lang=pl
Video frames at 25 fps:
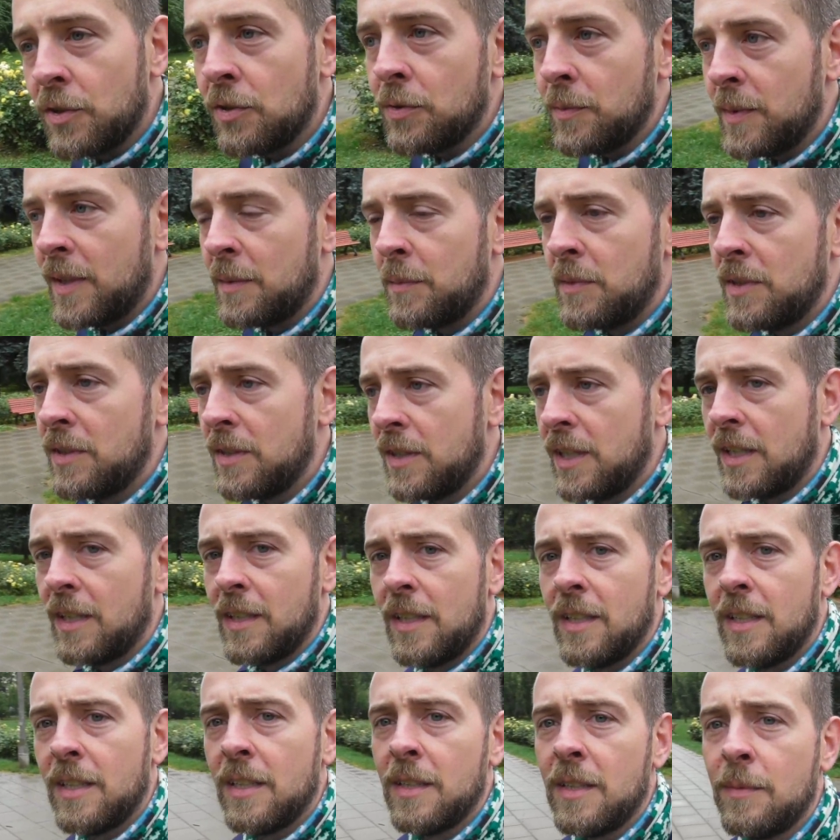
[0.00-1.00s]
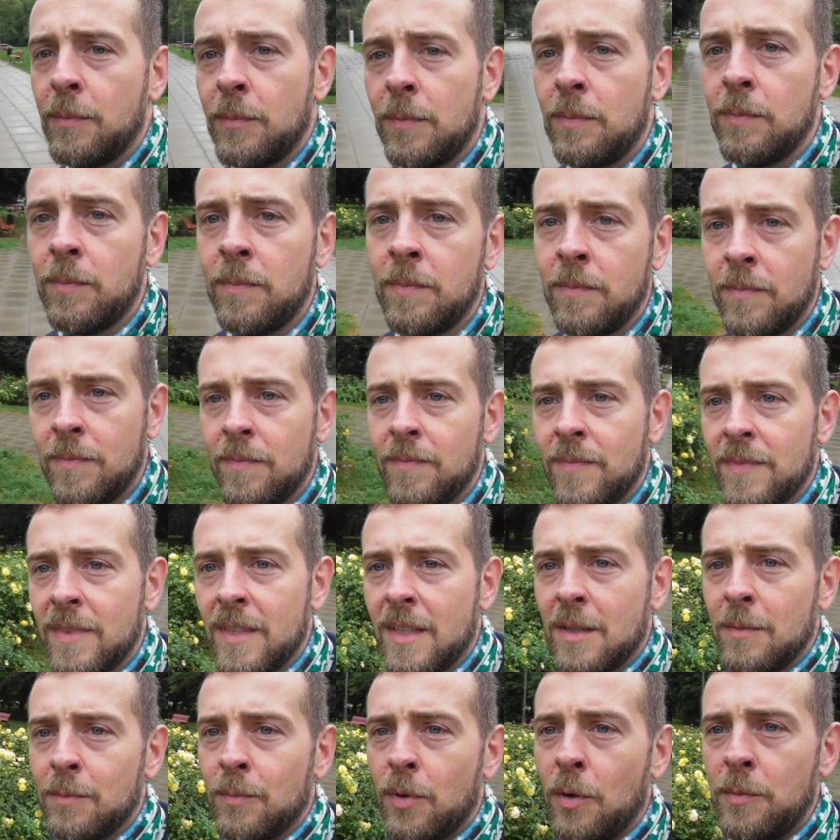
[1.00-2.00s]
to mamy
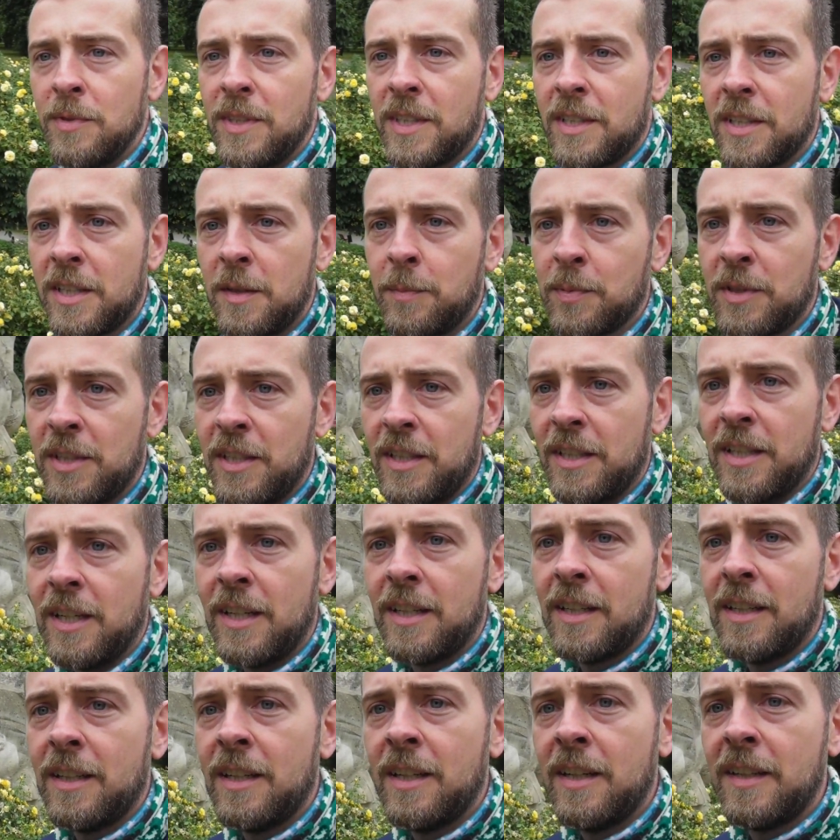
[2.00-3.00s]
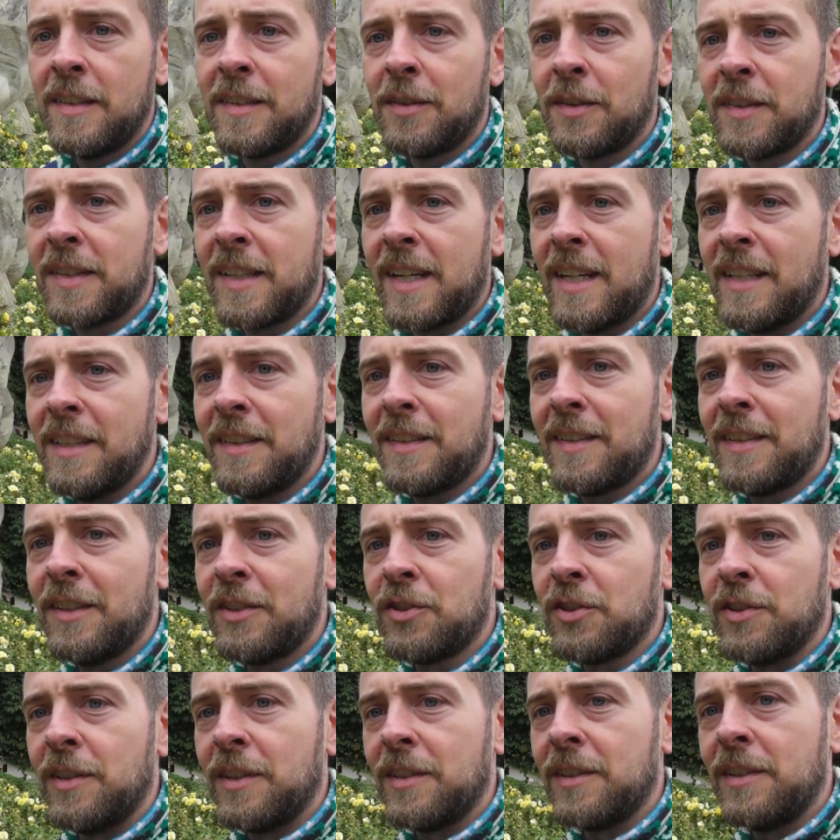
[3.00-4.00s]
pomnik rybki,
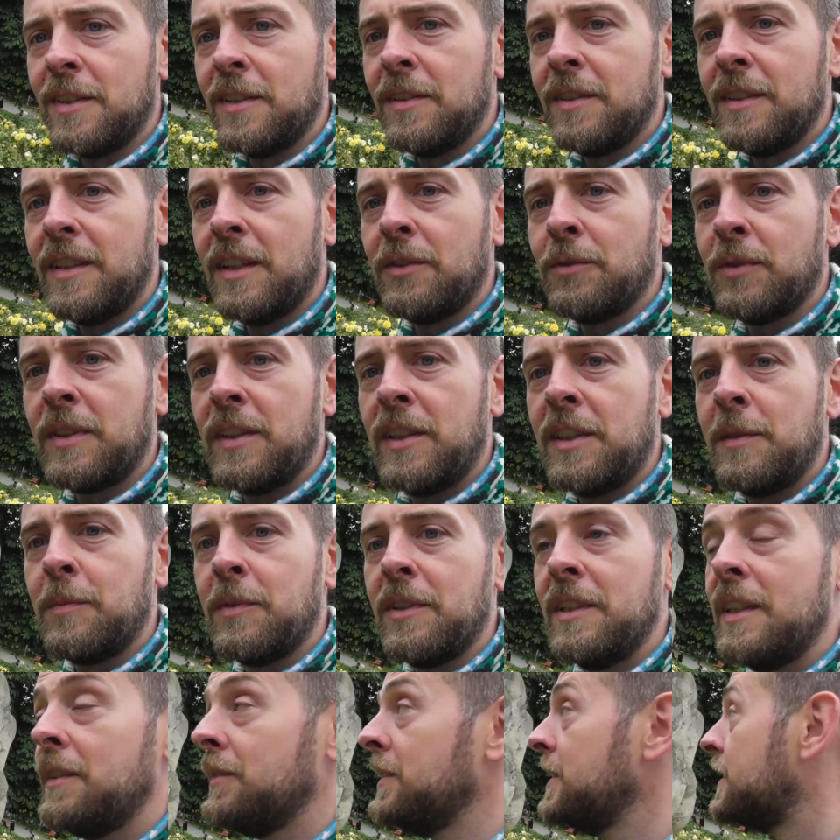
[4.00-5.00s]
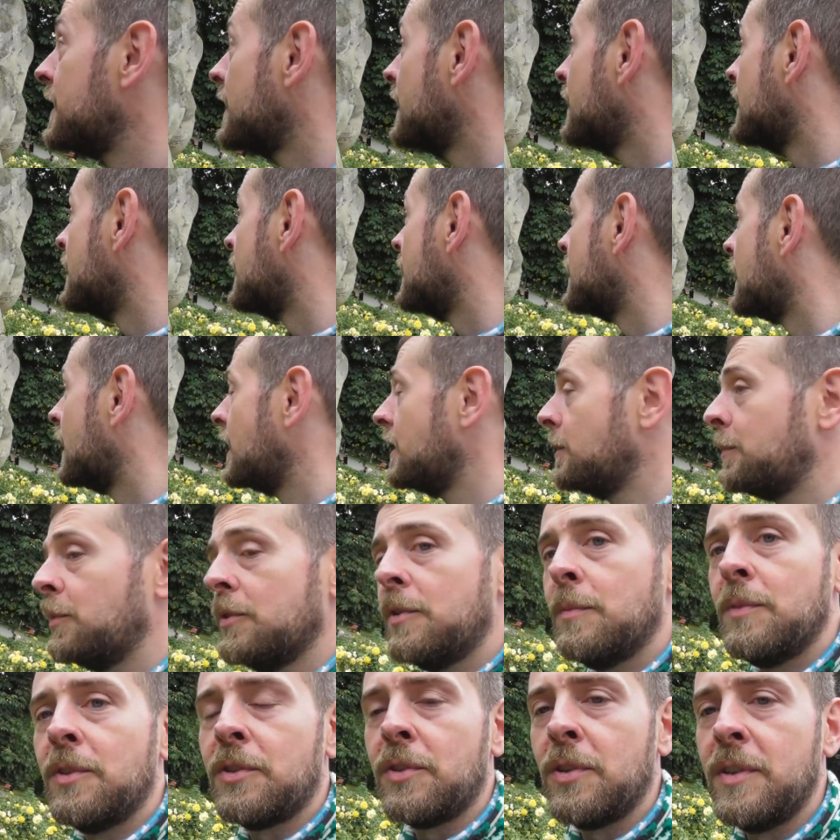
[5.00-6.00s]
socrealistyczny. Ja tutaj rybki nie widzę, ale
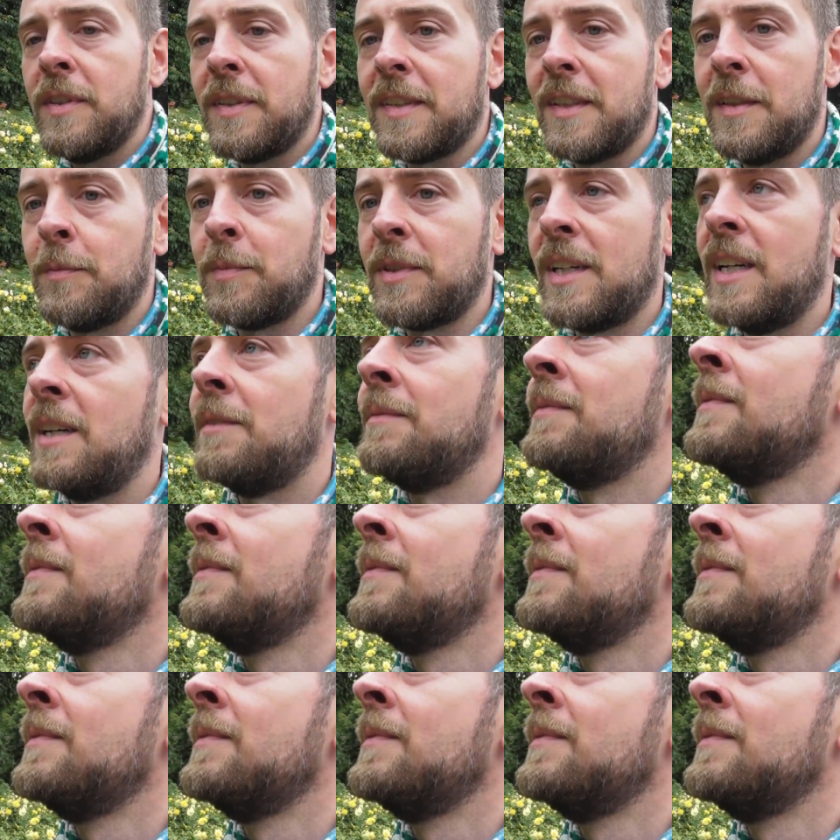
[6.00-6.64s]
podobno to jest rybka.